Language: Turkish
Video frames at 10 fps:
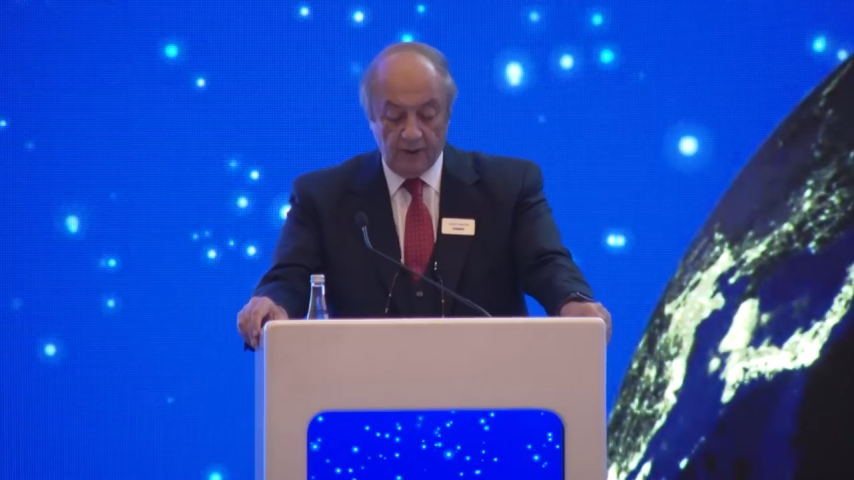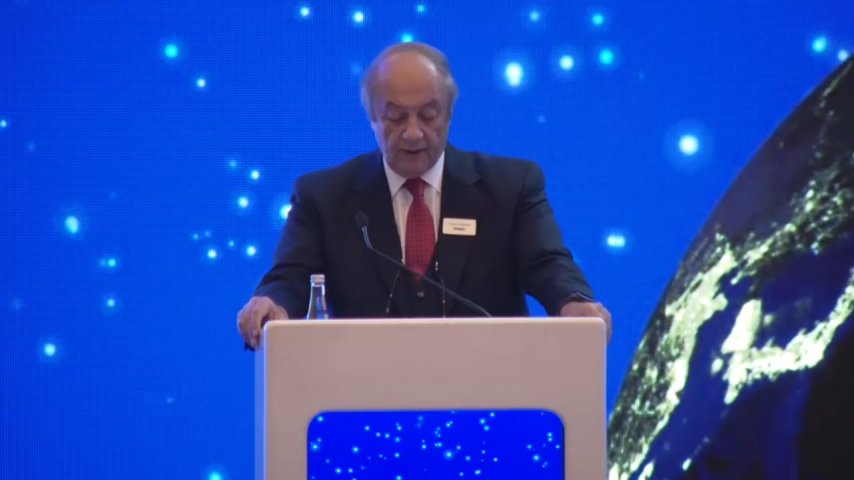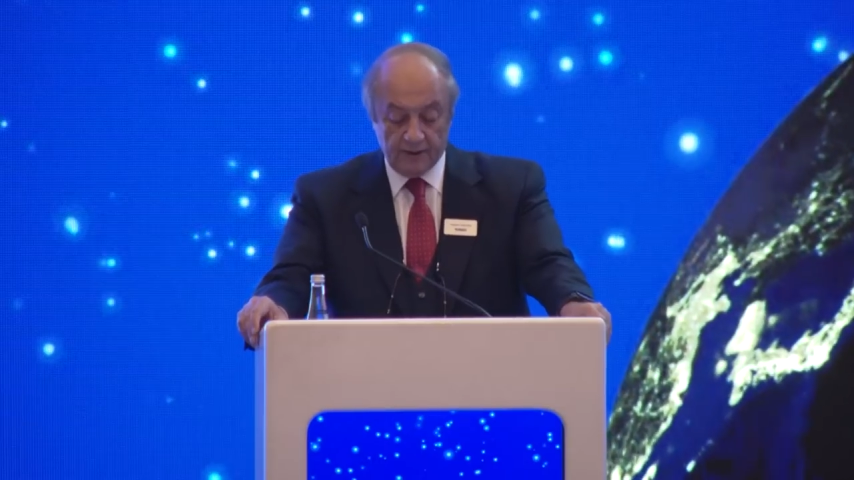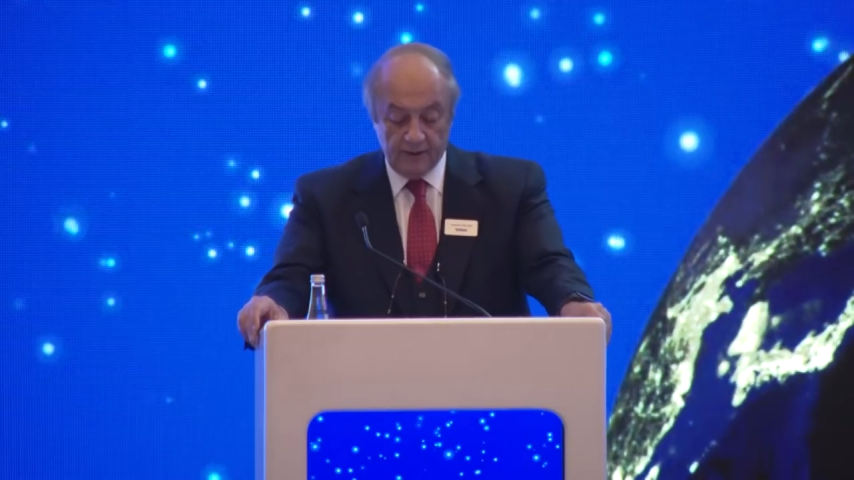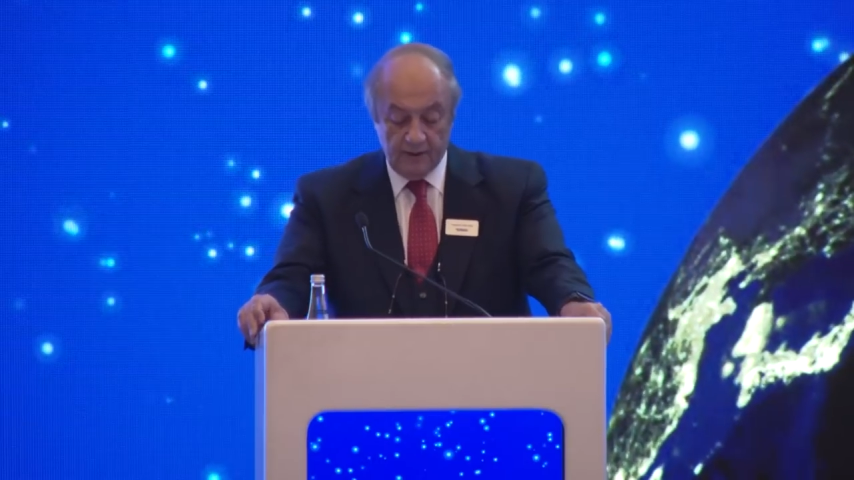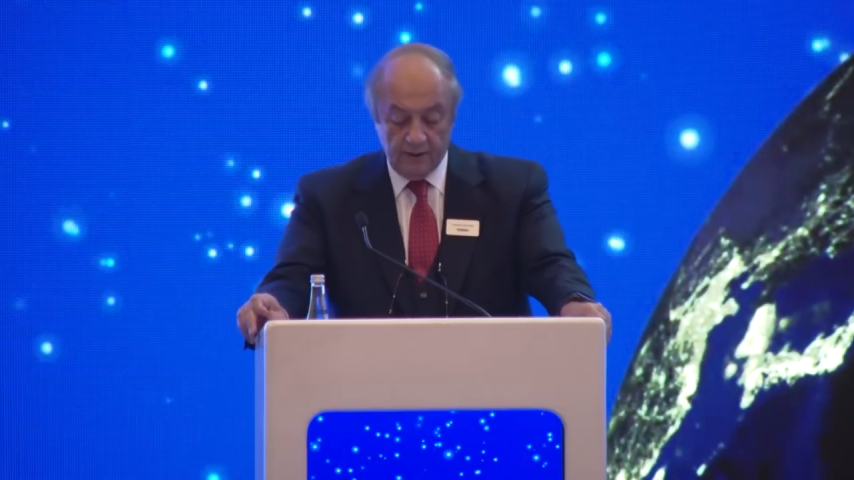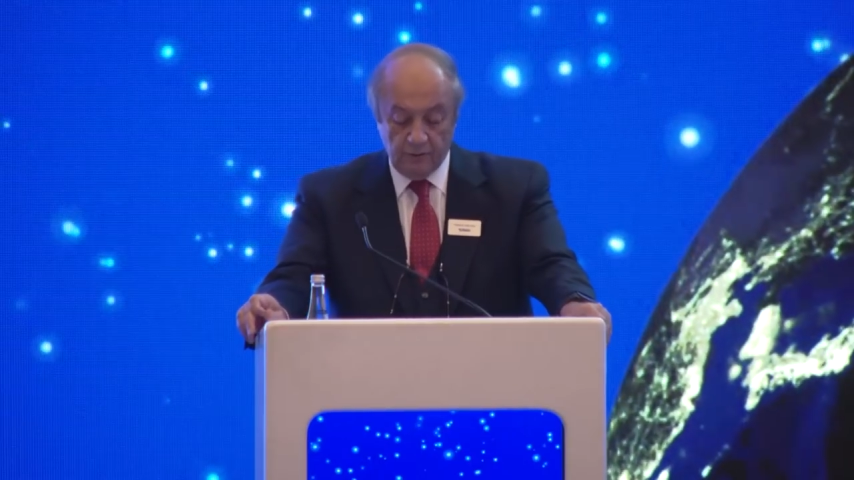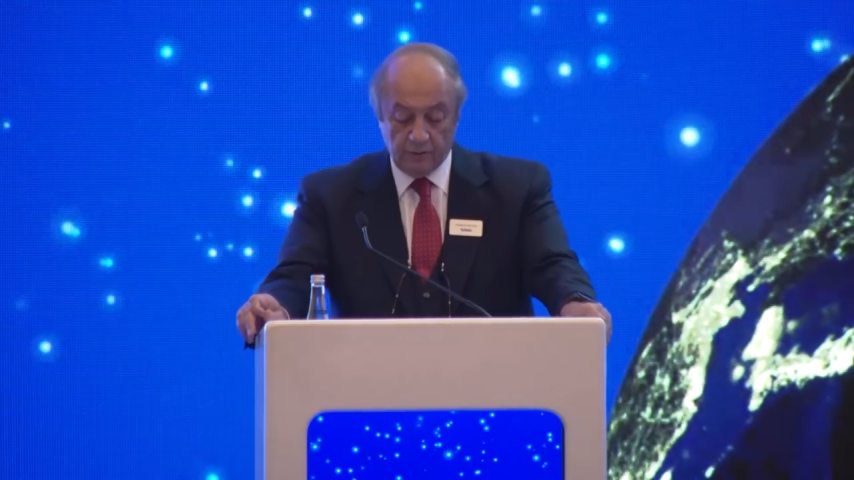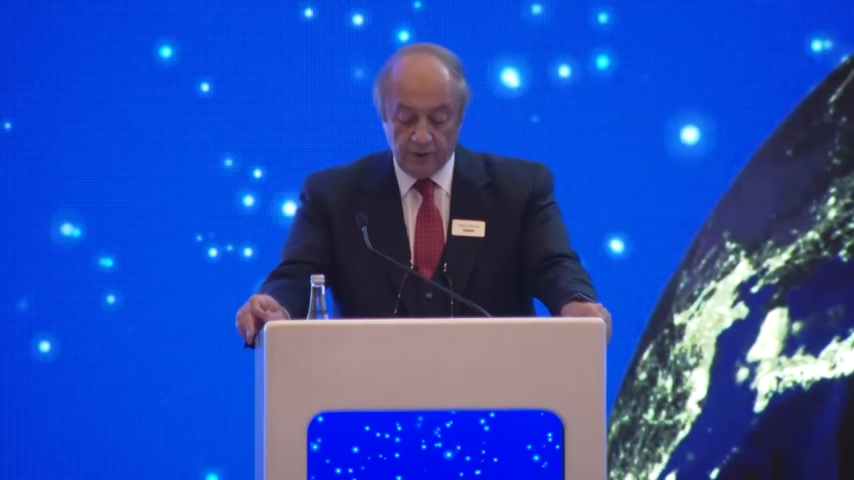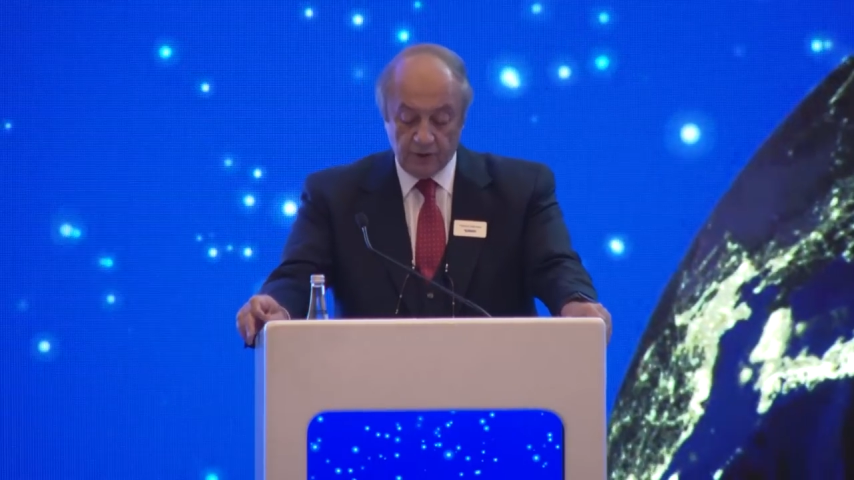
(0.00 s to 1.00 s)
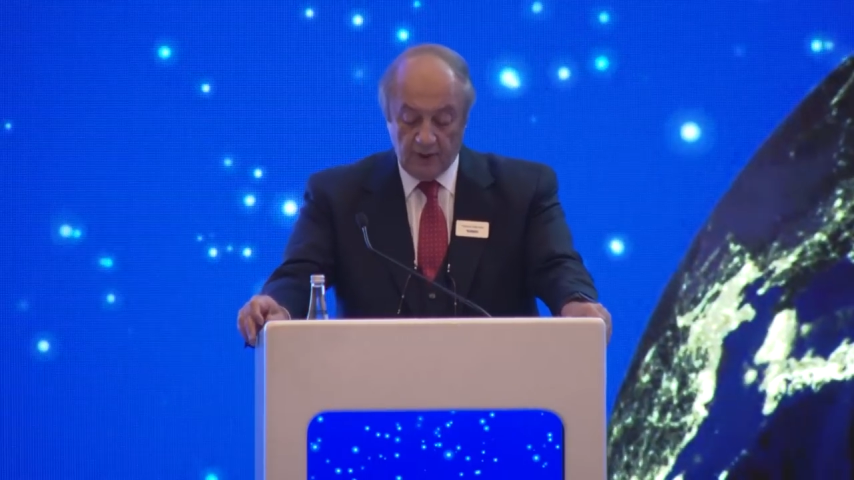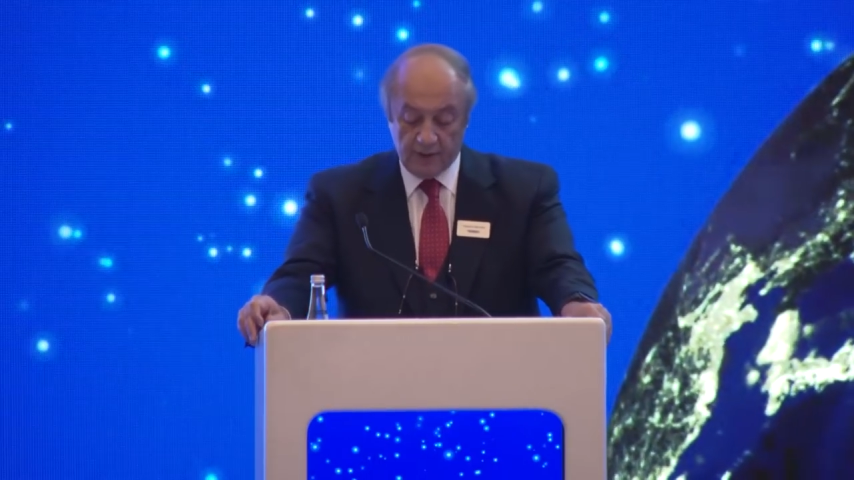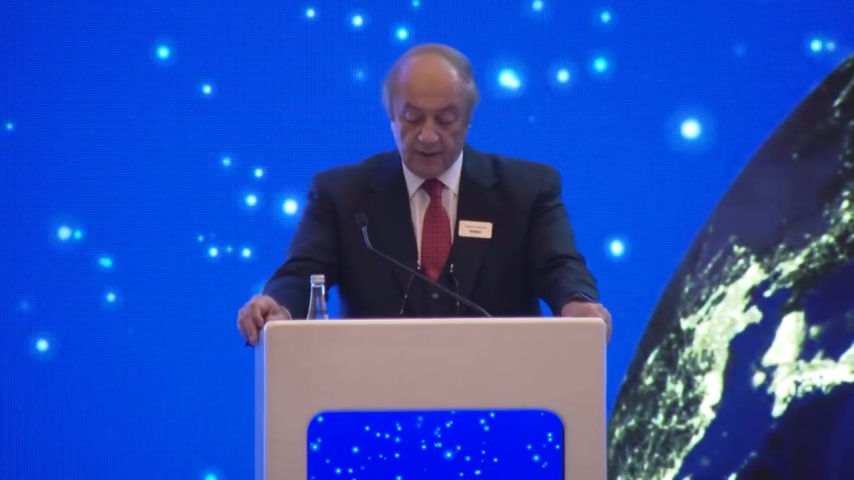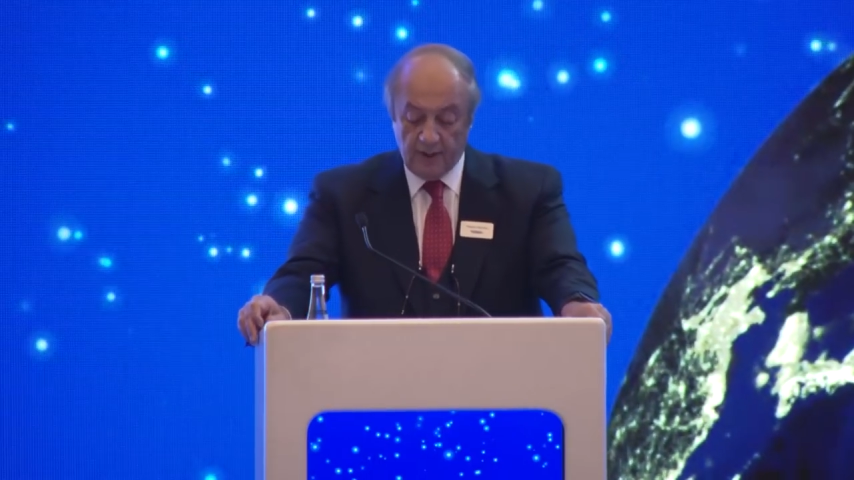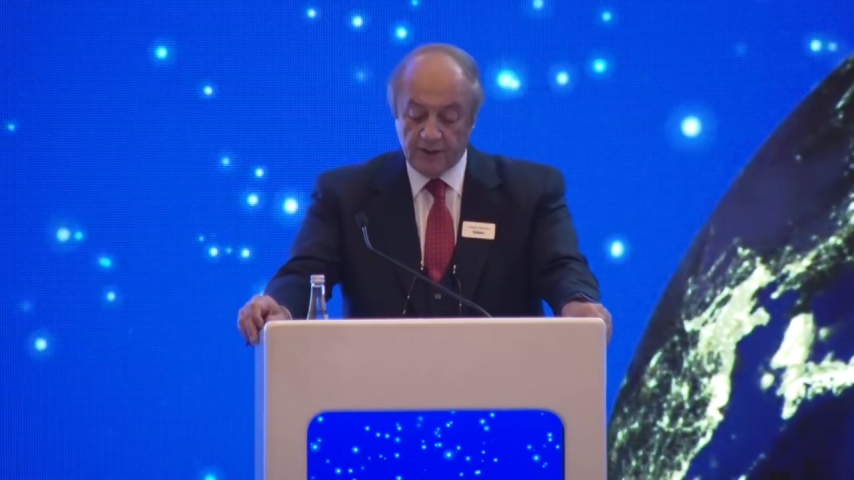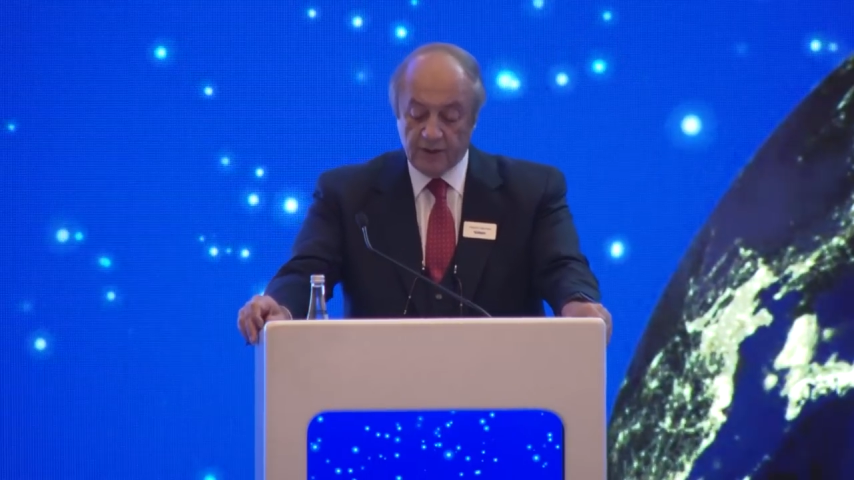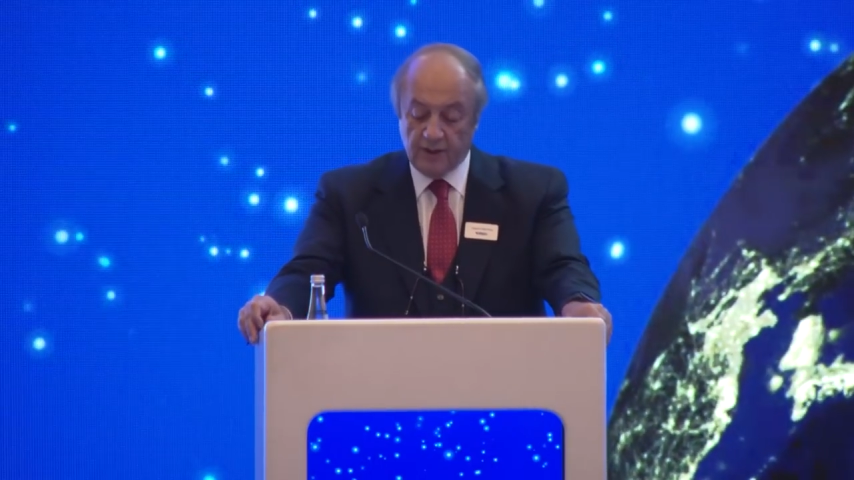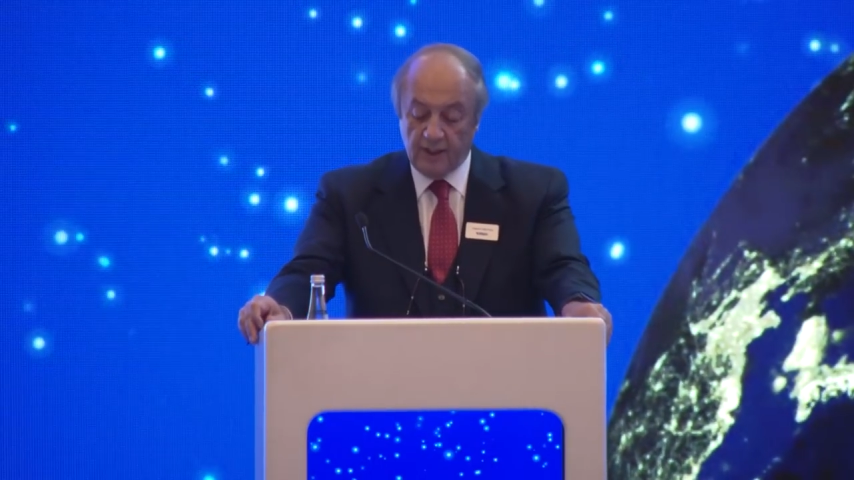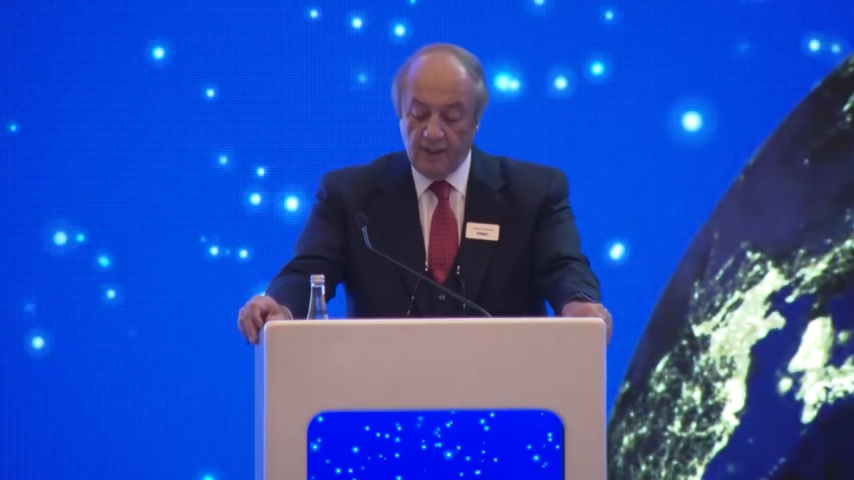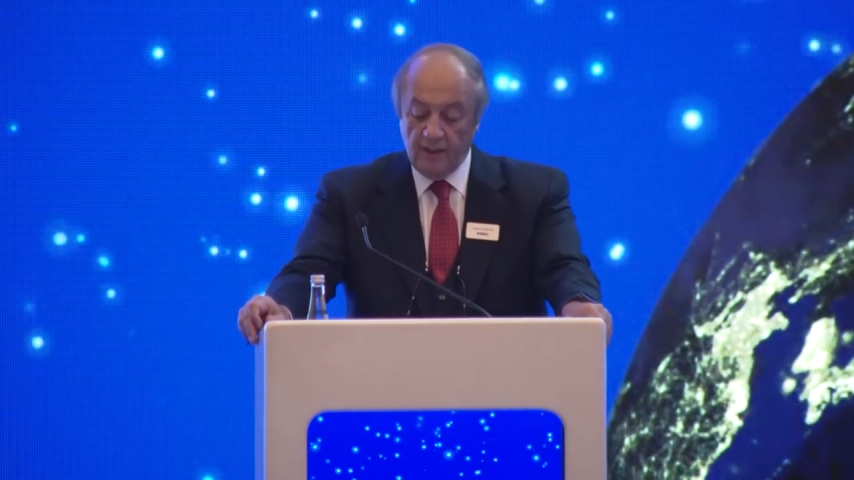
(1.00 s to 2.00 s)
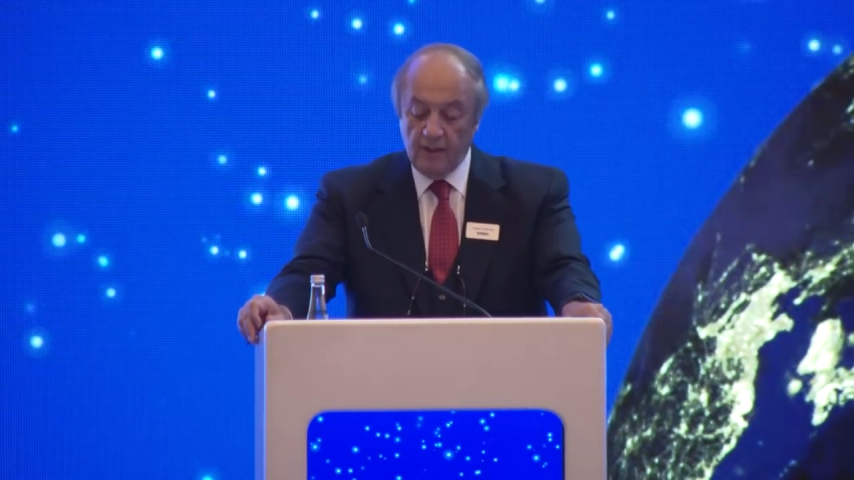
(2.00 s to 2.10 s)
has, yurt içi hasıla içinde